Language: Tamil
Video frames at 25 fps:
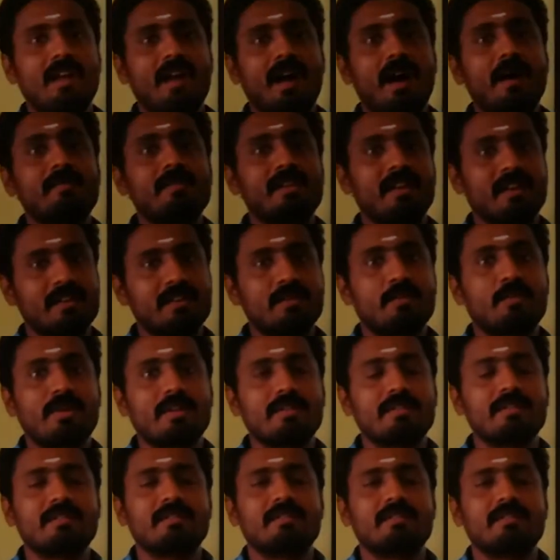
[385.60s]
அப்படி
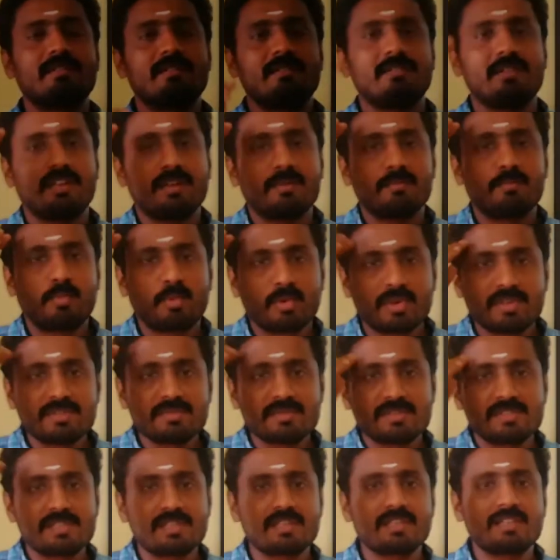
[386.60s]
எழுதக்கூடாது நீங்கள் புரிஞ்சு
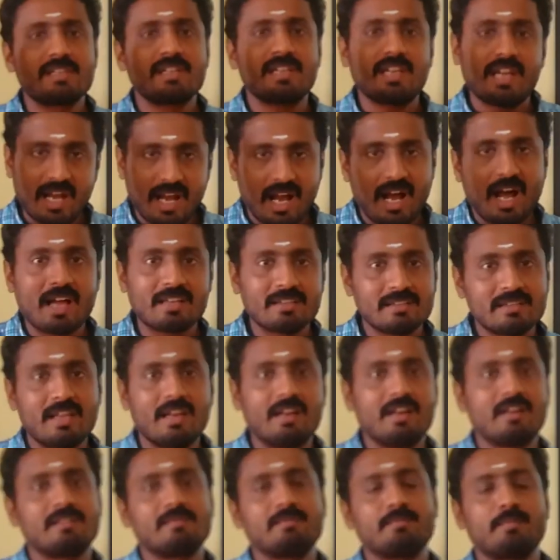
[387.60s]
வச்சுக்கிறது
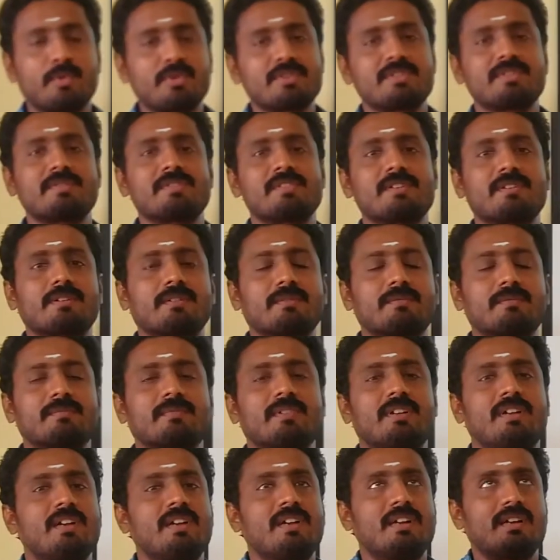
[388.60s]
அதுதான் புரிஞ்சு வச்சுக்கணும்
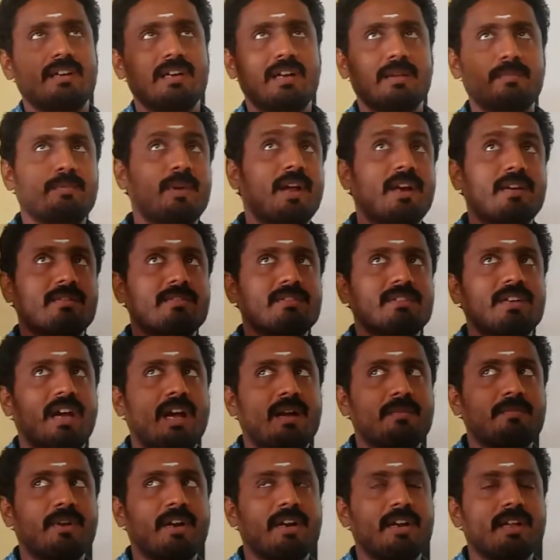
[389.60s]
டிப்ளாய்டு வந்து
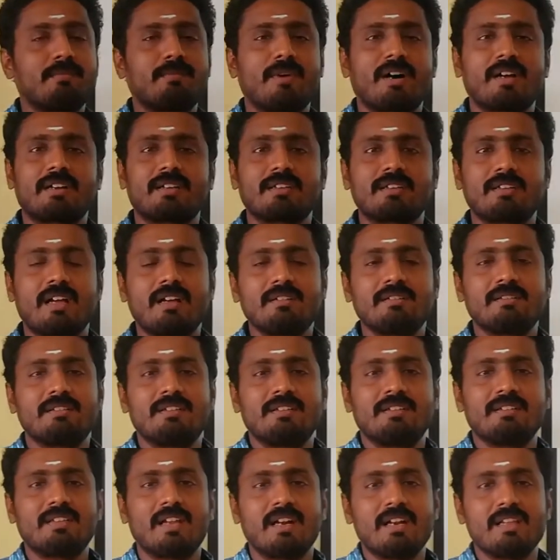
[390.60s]
ஹேப்ளாய்டாக மாறுறது தான்
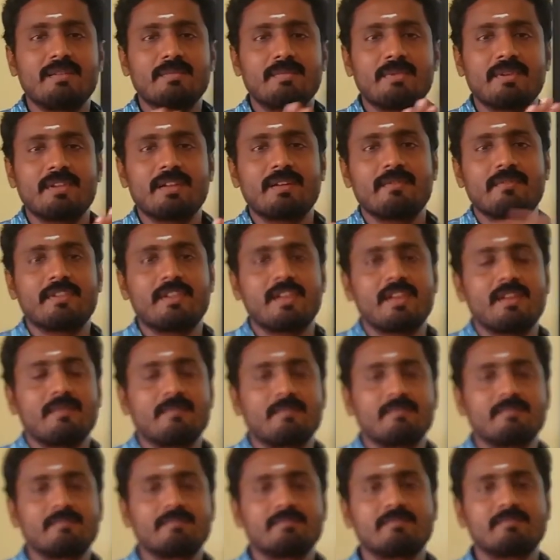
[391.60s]
தனித்து பிரிதல் விதி
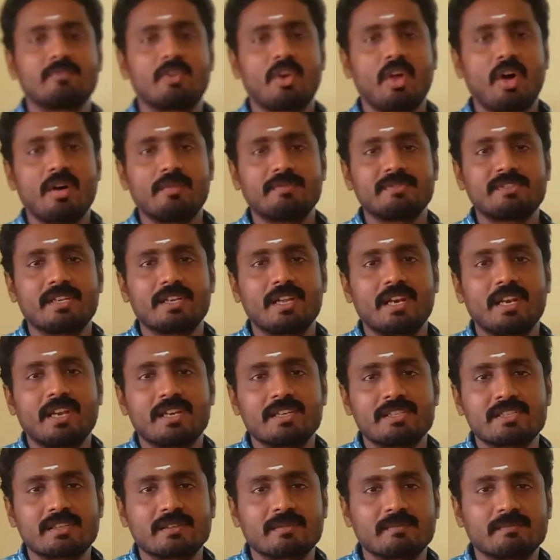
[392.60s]
லா ஆஃப்
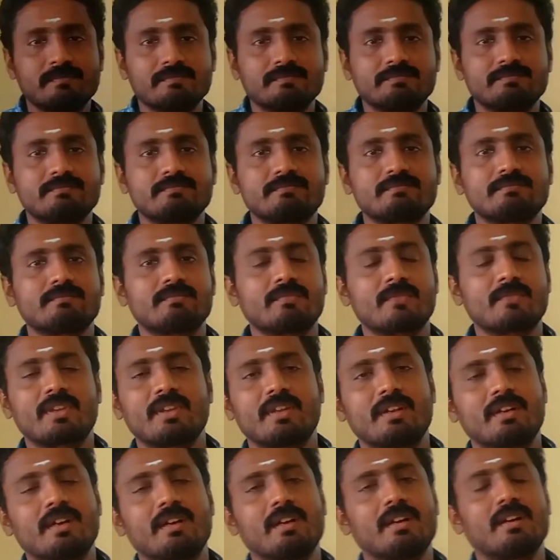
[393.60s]
செக்ரிகேஷன்
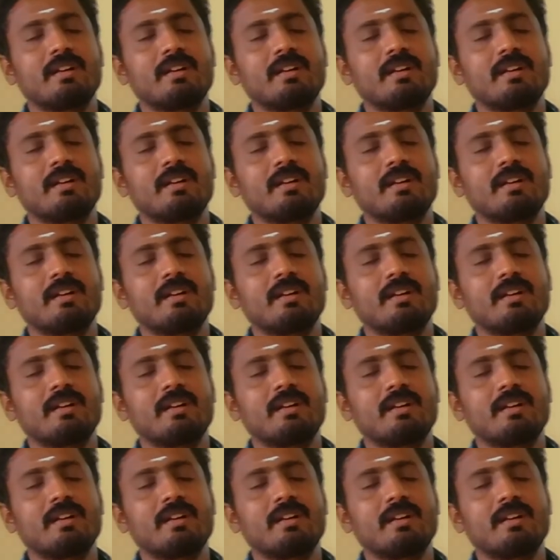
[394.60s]
ரைட்டா